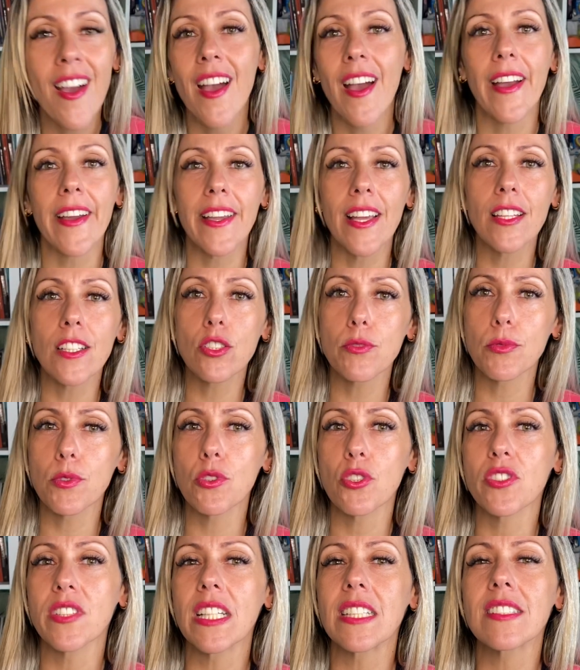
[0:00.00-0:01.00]
Aquelas
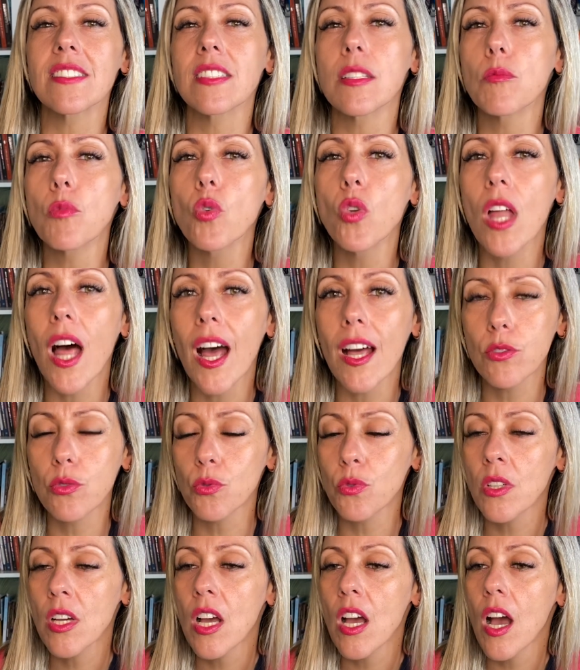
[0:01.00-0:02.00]
pessoas que têm
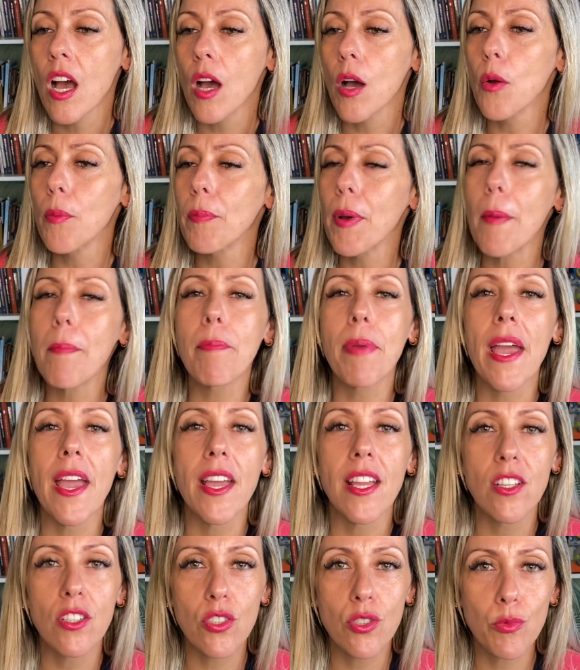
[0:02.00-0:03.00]
simulado uh,
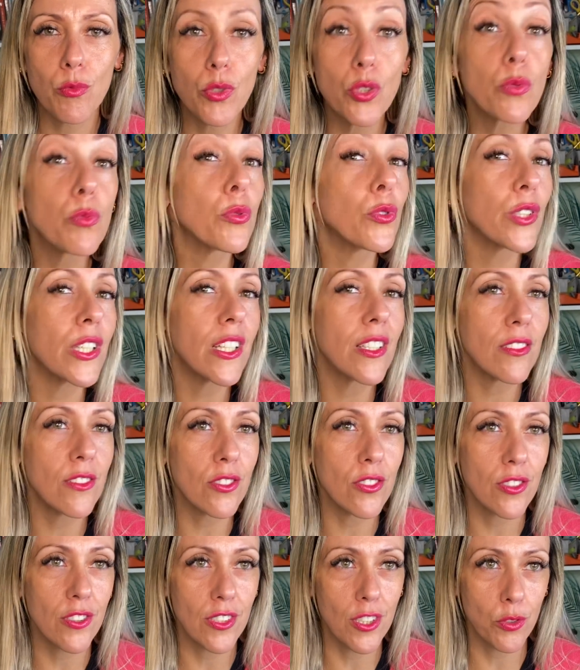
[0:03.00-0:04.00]
papéis muito
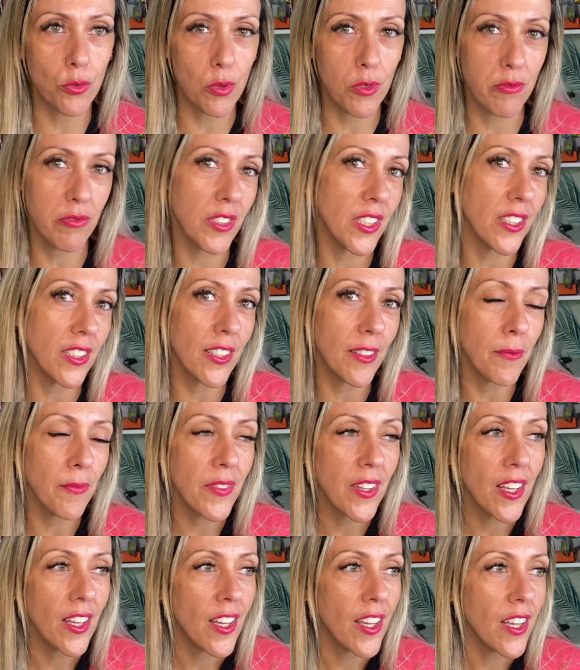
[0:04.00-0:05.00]
bonitos na tua vida,
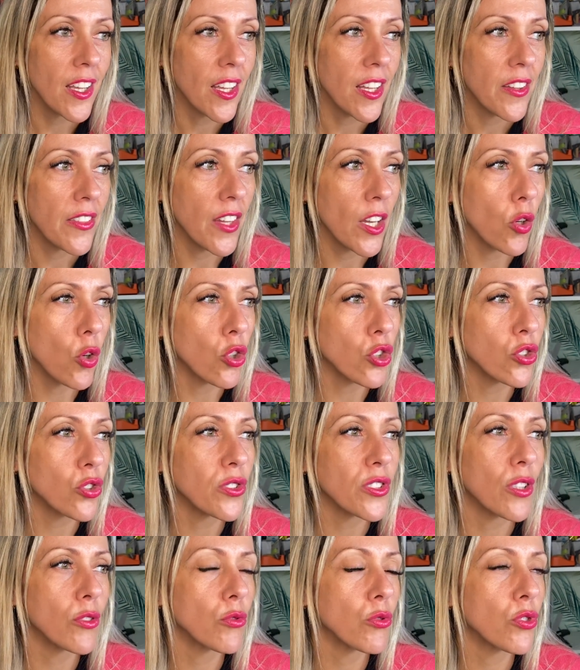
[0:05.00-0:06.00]
na
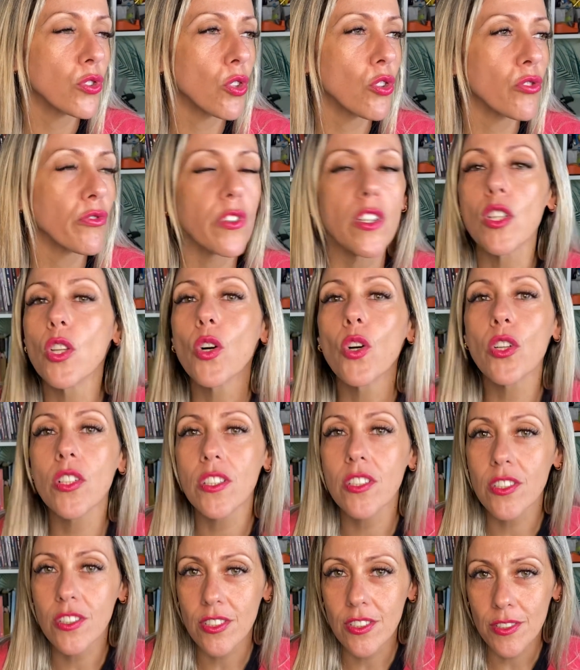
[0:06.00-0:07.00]
construção dos teus
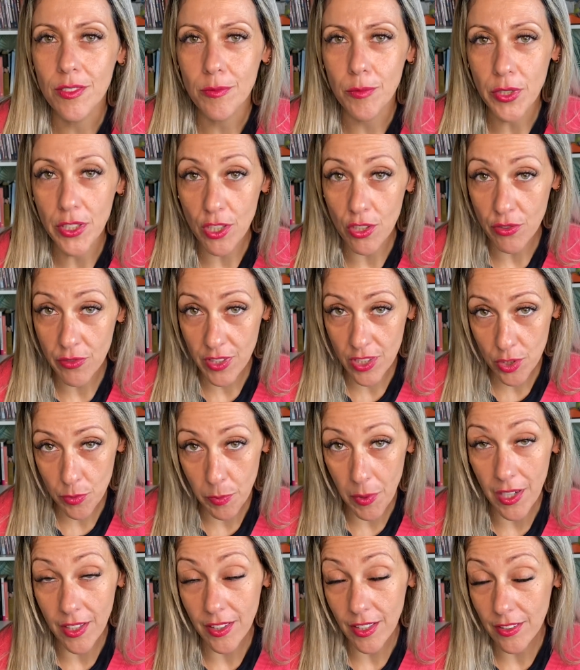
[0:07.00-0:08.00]
valores, muitas vezes
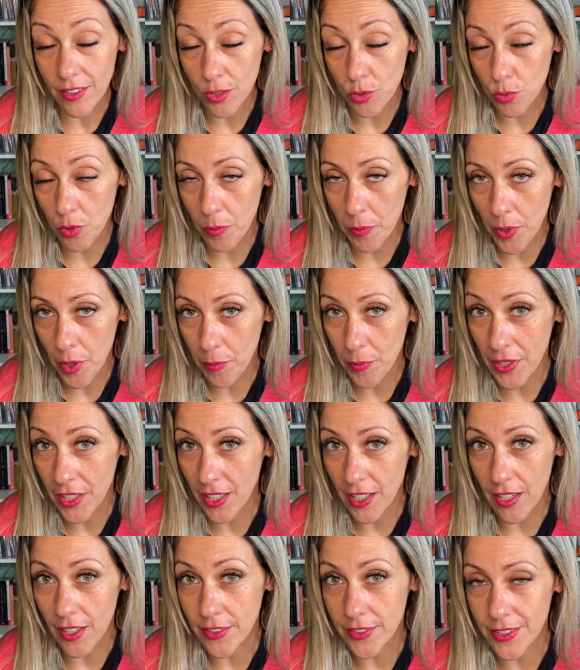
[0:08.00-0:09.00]
partem da tua própria
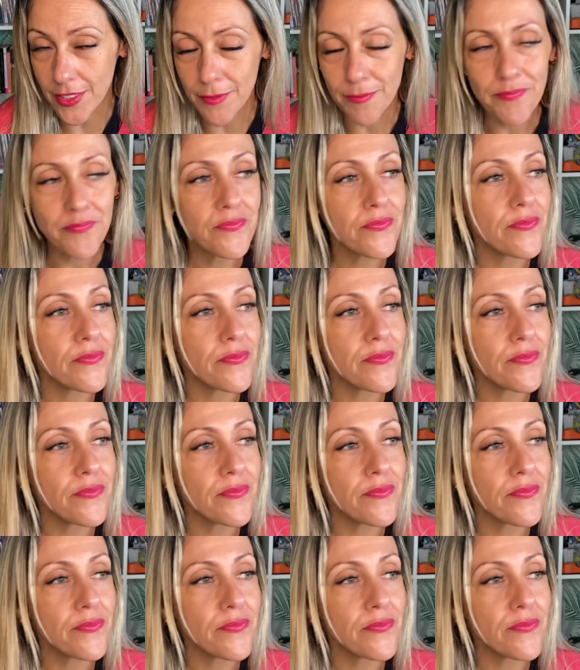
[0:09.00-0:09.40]
casa.